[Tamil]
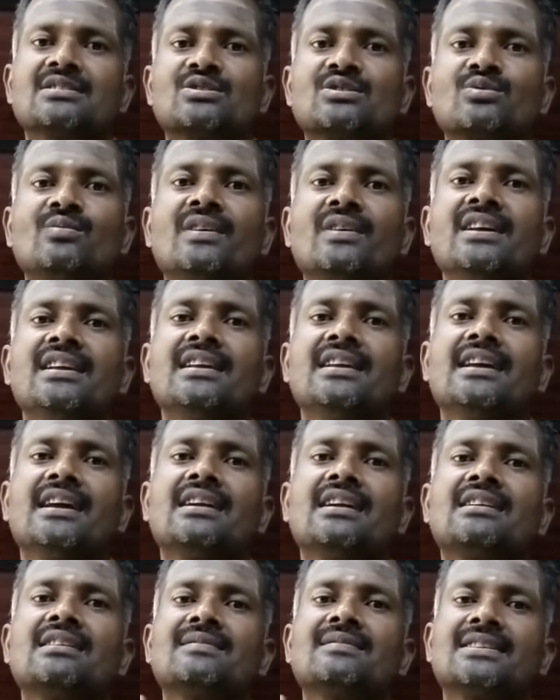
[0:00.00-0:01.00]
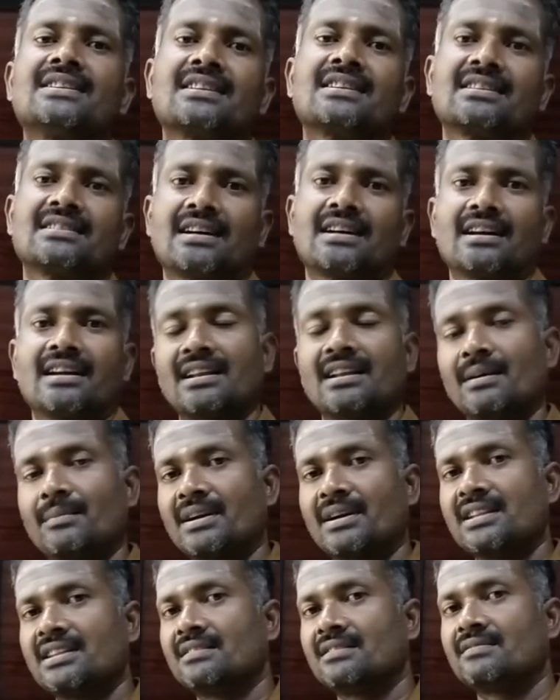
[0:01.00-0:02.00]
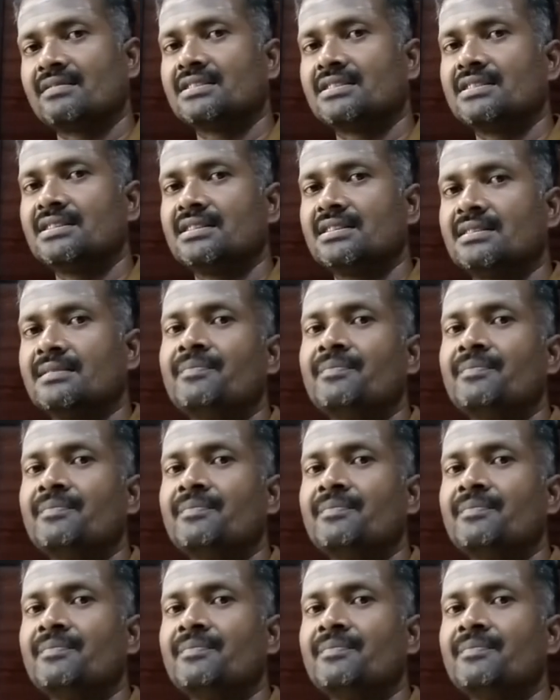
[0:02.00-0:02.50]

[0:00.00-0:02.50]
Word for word: சுவை ஏற்றுவதற்கு தான் ஏன்னா மனிதன் வந்து